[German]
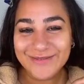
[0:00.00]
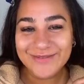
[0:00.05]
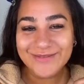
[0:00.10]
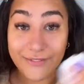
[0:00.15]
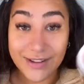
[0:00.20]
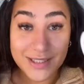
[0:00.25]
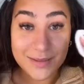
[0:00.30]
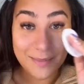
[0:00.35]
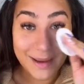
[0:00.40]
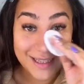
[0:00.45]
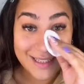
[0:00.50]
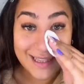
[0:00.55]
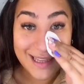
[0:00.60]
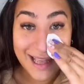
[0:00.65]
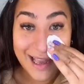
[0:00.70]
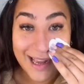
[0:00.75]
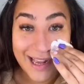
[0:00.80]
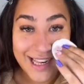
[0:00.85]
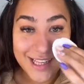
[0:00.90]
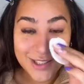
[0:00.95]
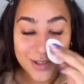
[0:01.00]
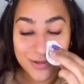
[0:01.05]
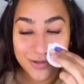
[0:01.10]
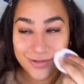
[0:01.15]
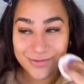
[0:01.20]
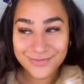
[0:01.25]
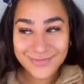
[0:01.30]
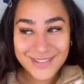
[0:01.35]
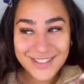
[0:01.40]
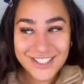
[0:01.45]
Was macht Clara also?
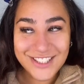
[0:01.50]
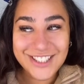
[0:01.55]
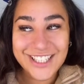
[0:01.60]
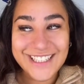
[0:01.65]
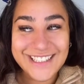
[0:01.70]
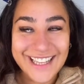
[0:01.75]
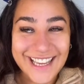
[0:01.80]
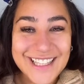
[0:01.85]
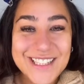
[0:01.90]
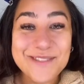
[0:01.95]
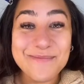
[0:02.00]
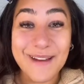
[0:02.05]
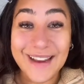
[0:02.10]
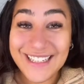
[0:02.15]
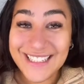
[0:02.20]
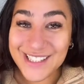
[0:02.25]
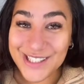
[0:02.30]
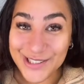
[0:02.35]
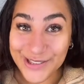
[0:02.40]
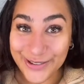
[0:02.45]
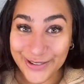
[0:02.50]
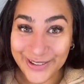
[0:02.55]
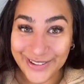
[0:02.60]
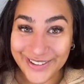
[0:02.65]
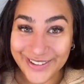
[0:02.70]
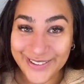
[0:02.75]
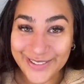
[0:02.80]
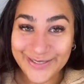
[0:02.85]
Sie schickt ein Smiley zurück.